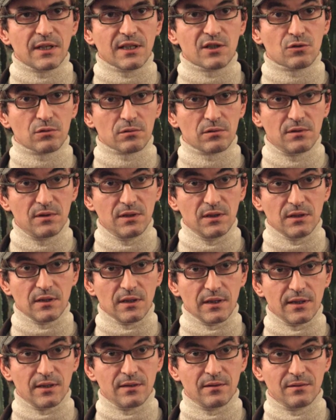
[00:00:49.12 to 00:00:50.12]
e
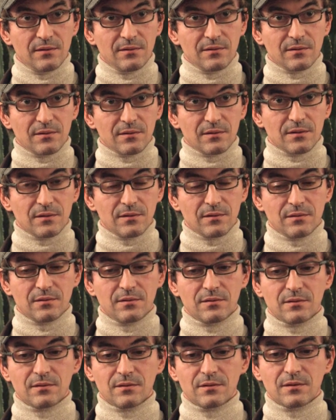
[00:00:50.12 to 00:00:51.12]
sottile, no?
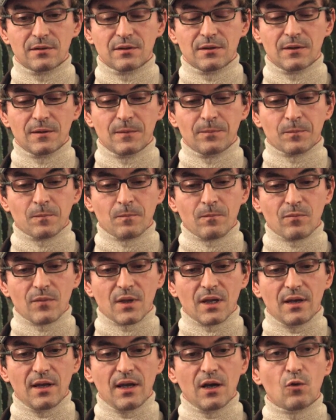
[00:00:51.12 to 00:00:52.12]

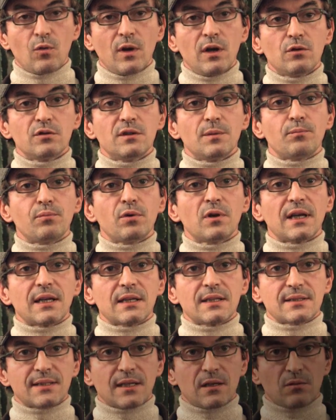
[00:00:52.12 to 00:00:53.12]
è quello di
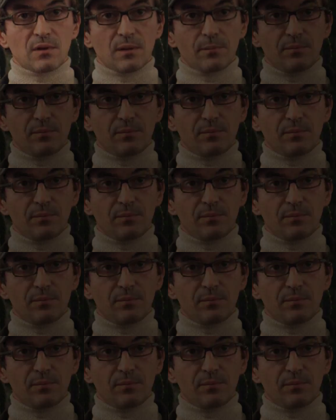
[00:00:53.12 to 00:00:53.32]
polarizzare una